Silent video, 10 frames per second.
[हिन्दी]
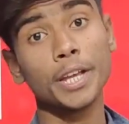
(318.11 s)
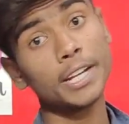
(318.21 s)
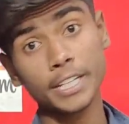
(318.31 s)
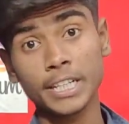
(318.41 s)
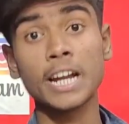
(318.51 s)

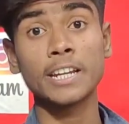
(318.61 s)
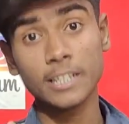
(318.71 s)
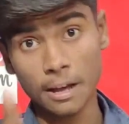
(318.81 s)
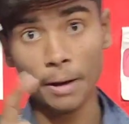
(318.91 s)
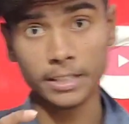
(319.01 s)

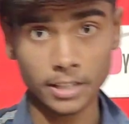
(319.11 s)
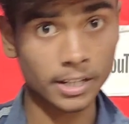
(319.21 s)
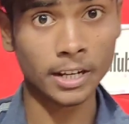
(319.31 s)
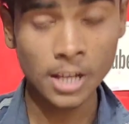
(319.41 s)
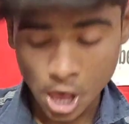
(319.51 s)
इंटीग्रेटेड का बात
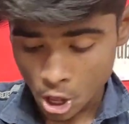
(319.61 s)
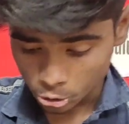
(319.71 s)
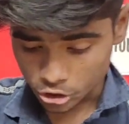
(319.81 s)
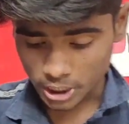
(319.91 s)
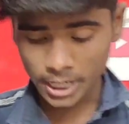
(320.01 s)
कर रहे
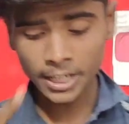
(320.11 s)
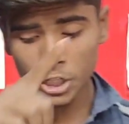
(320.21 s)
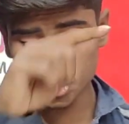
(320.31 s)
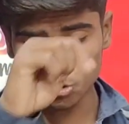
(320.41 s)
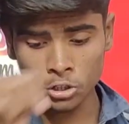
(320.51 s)
हैं तो चलिए
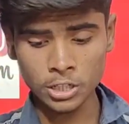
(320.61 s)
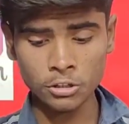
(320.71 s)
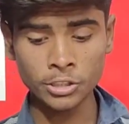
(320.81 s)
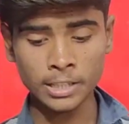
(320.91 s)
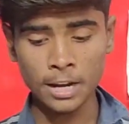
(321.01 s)
नेक्स्ट
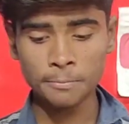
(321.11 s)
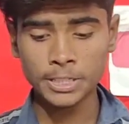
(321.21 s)
क्वेश्चन को चाहते